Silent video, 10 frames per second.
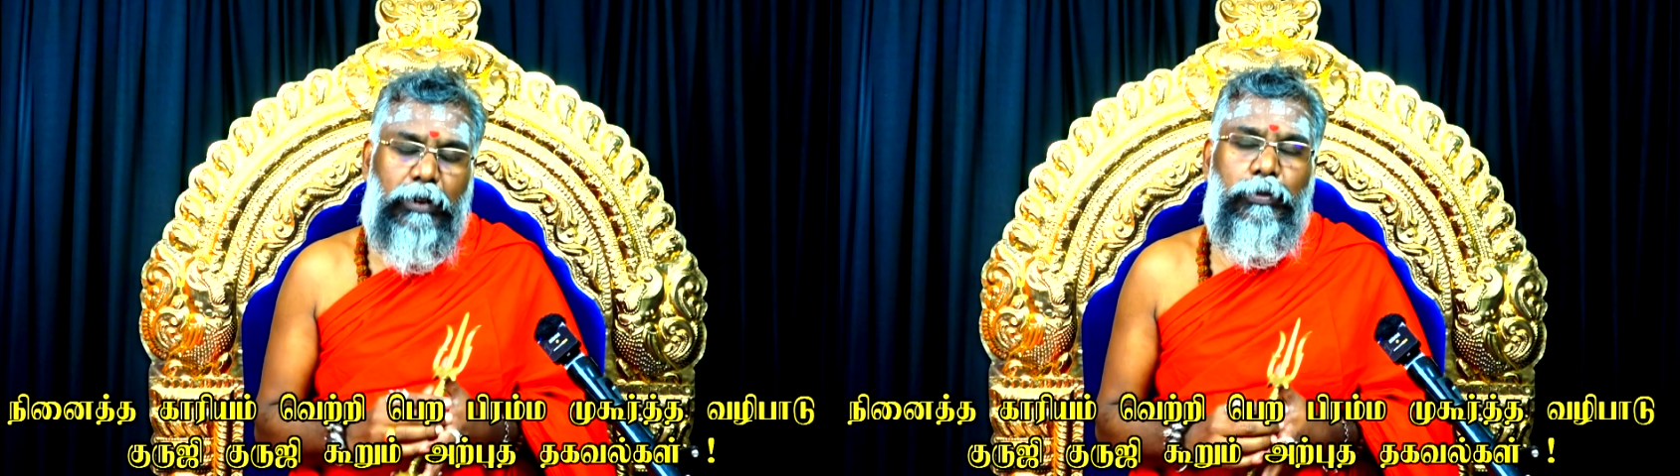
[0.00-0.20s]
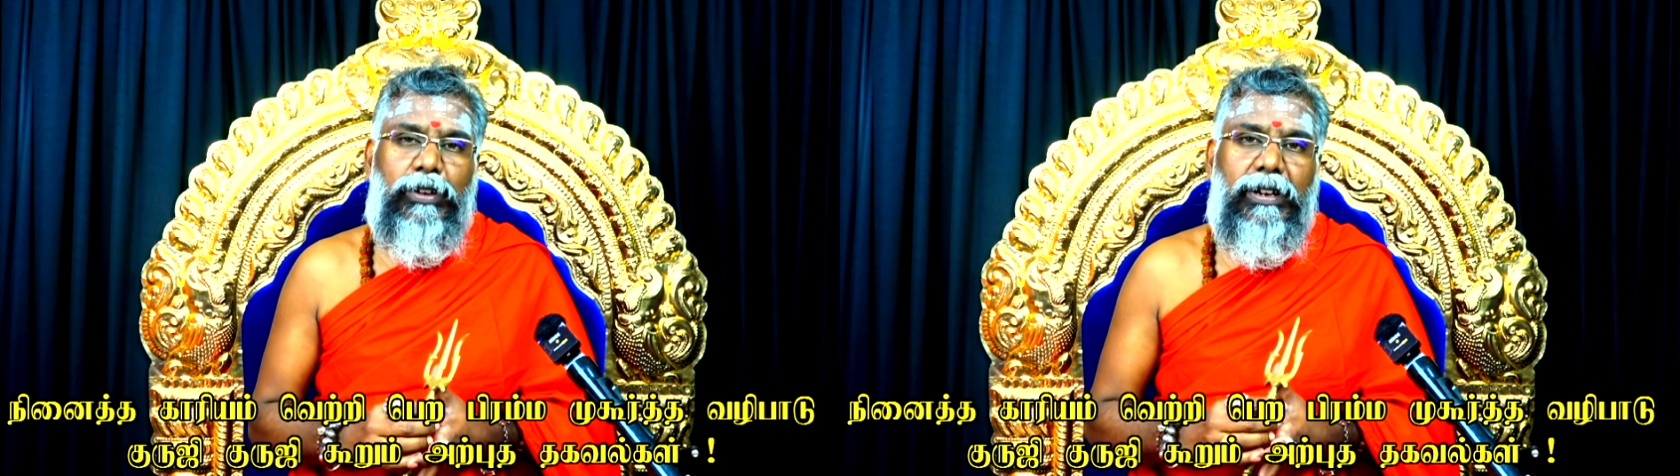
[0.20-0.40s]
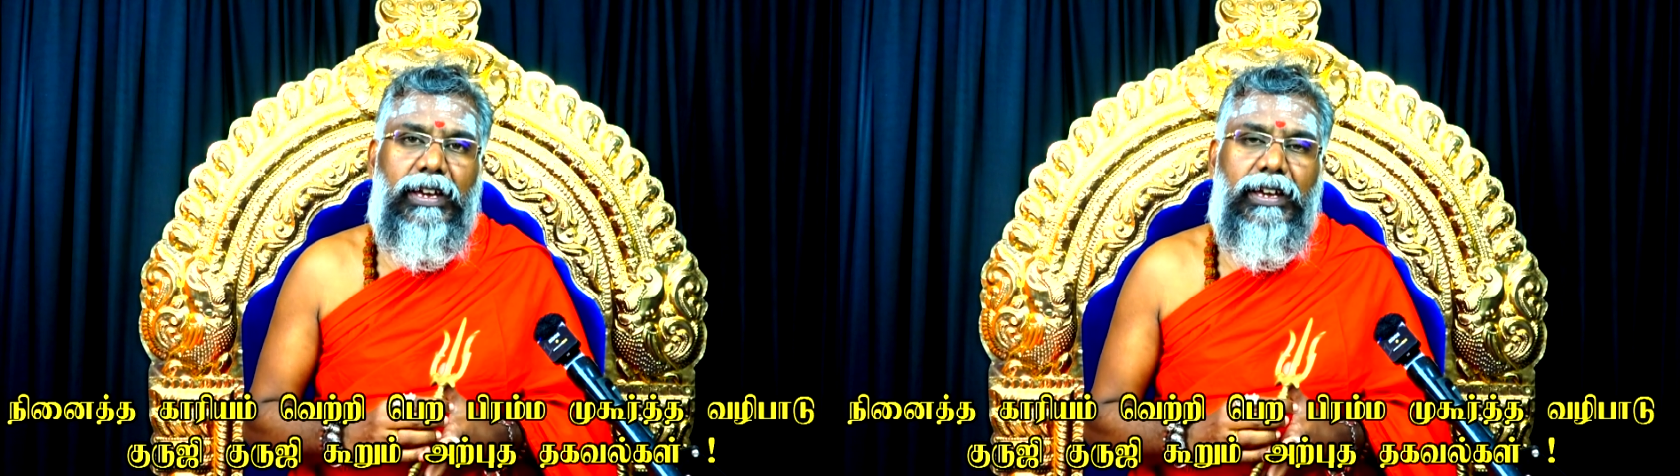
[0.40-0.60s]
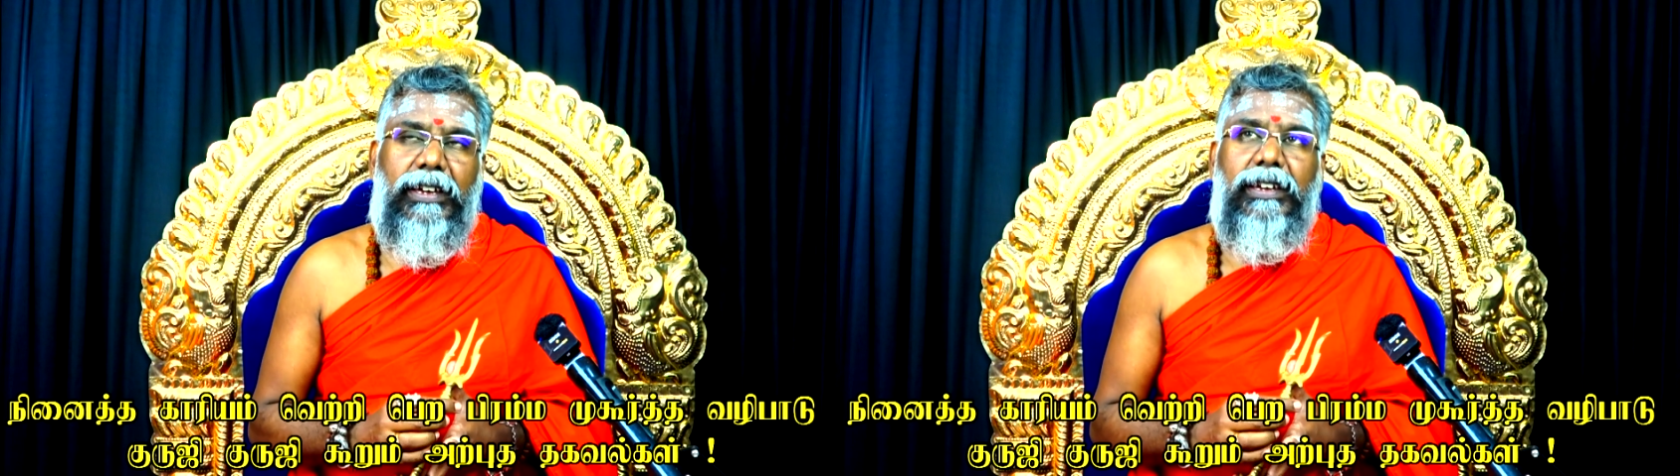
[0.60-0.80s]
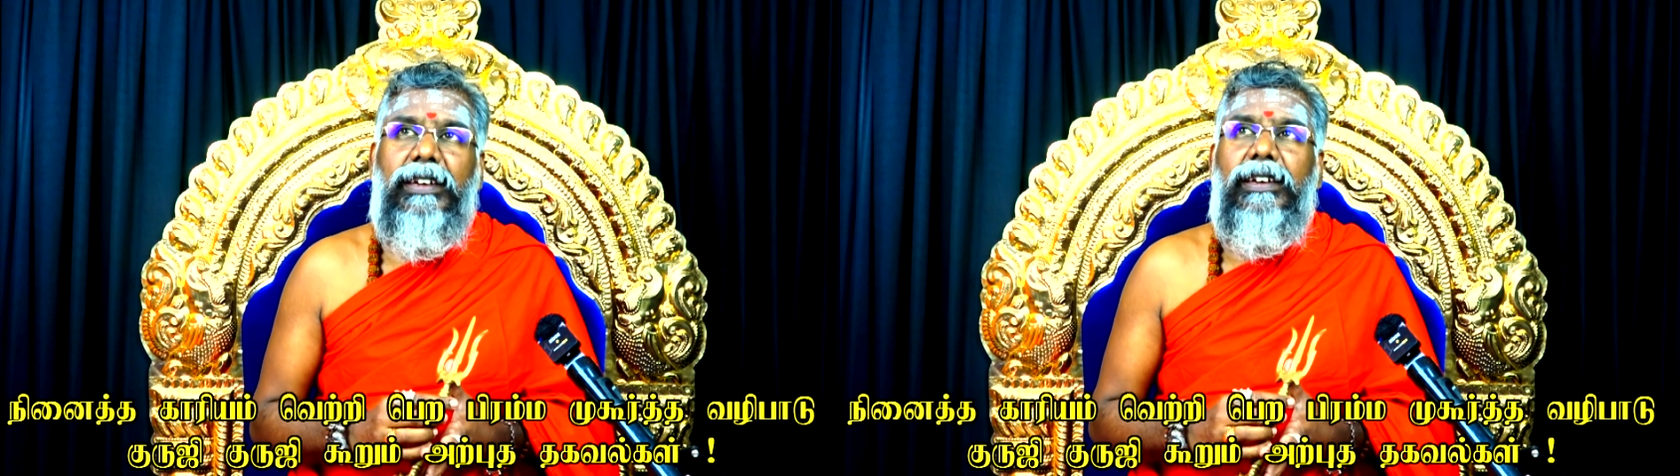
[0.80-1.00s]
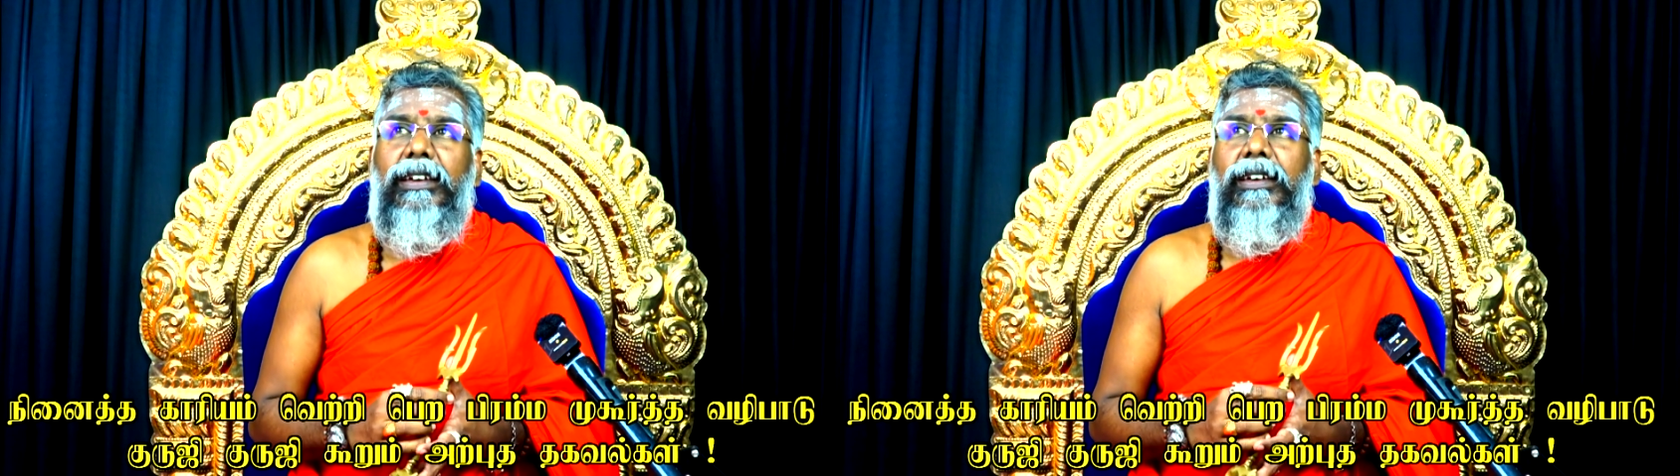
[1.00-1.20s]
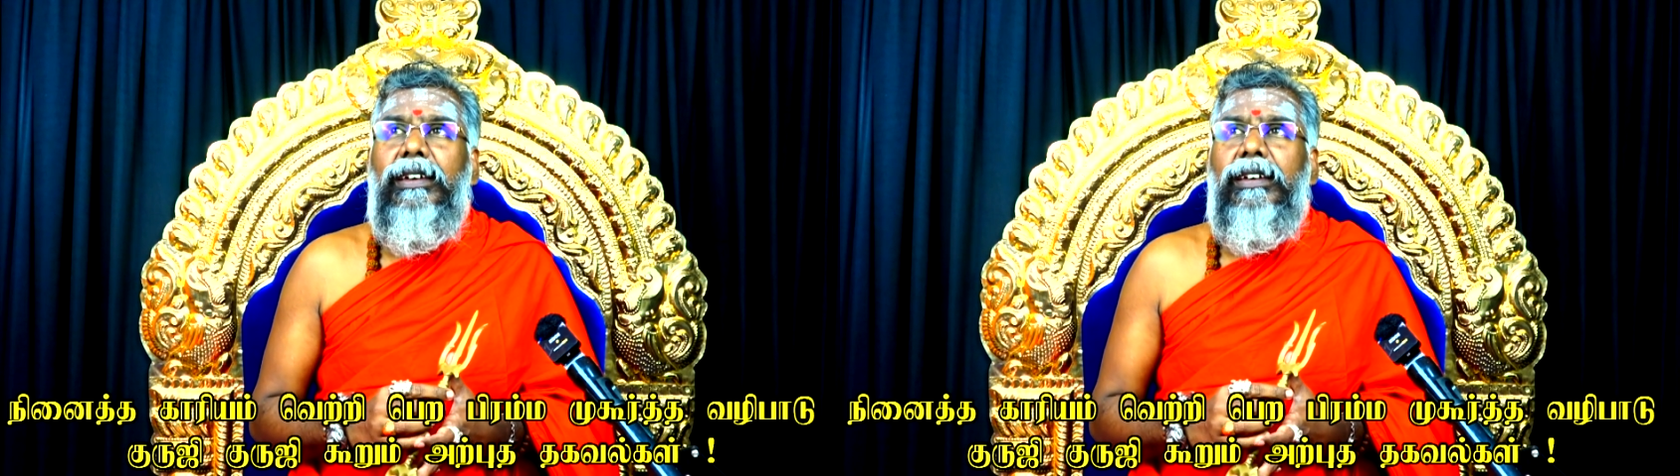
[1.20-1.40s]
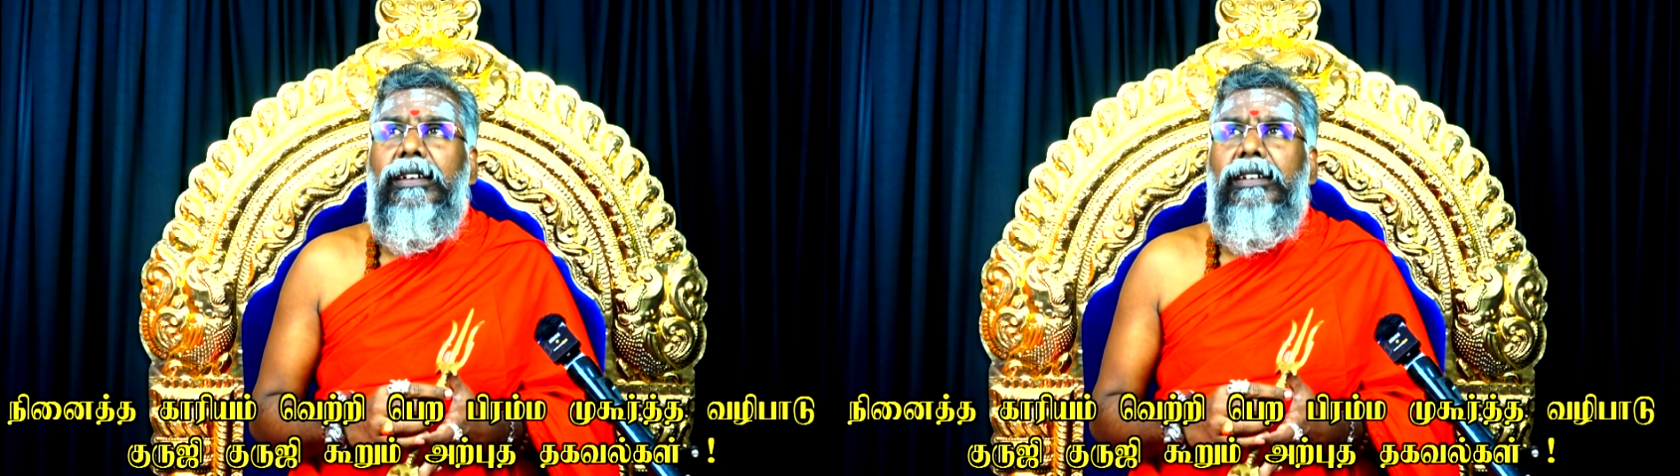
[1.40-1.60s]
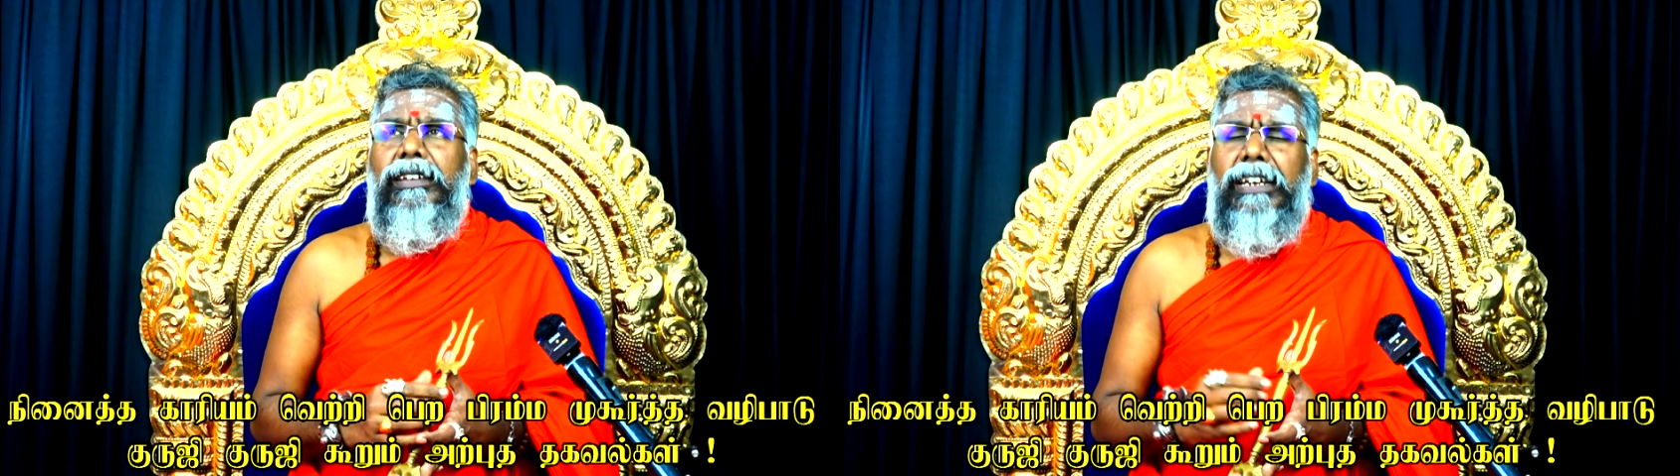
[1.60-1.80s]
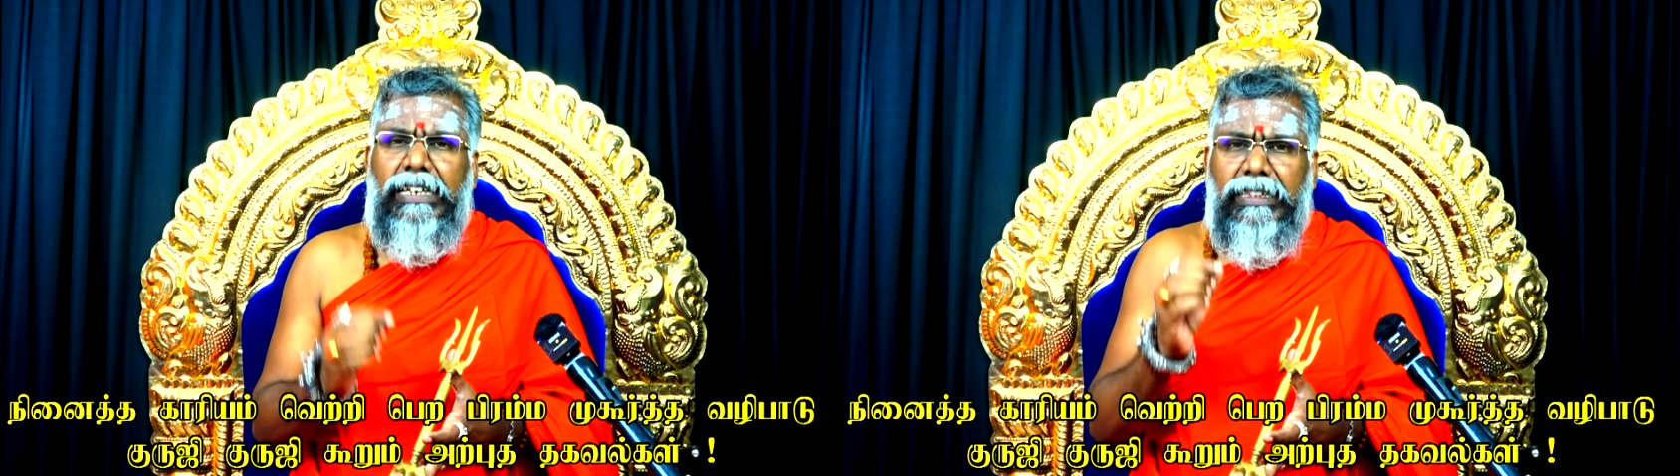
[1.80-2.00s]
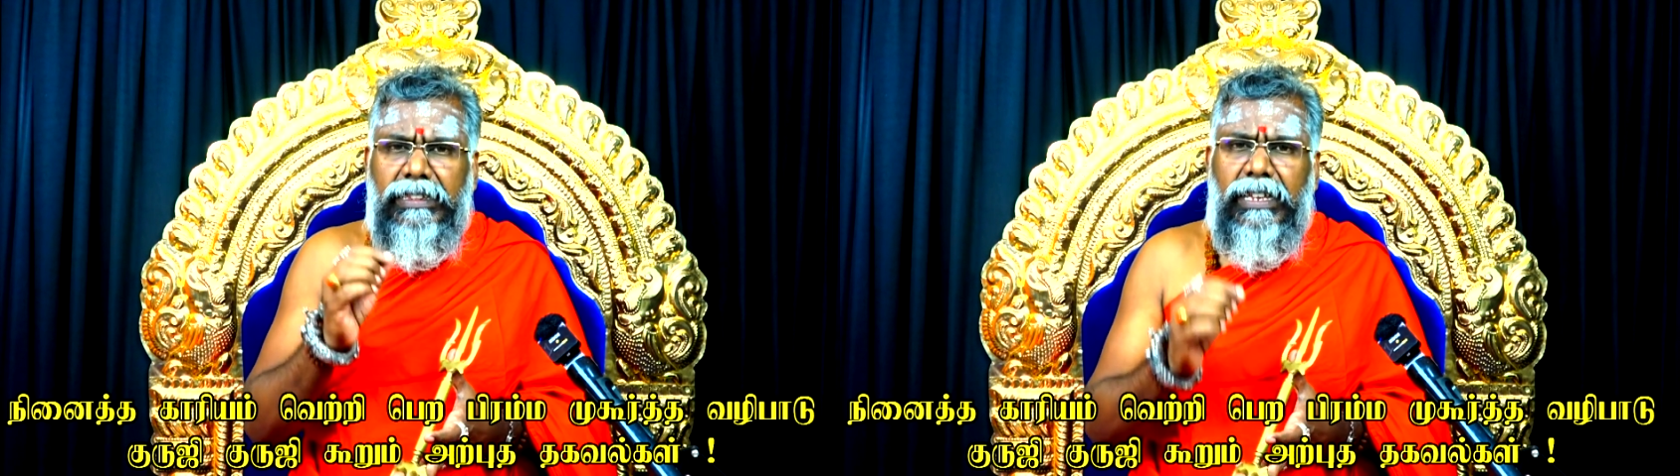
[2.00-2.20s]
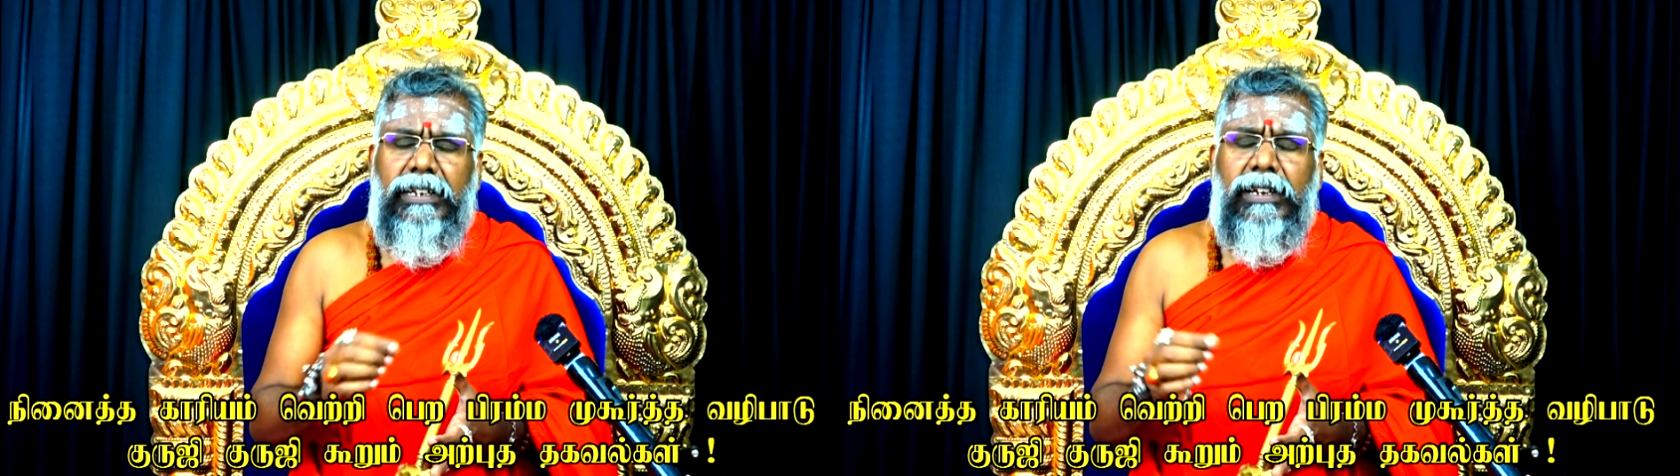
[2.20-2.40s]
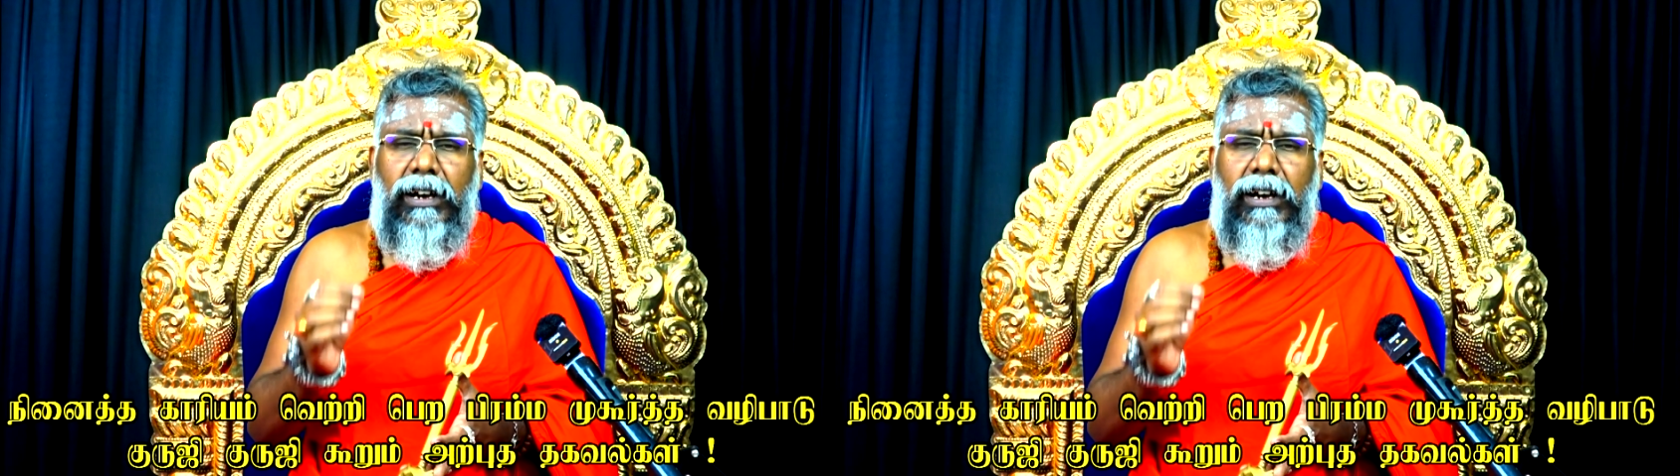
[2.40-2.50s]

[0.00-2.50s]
பார்க்க போறோம்னா நினைத்த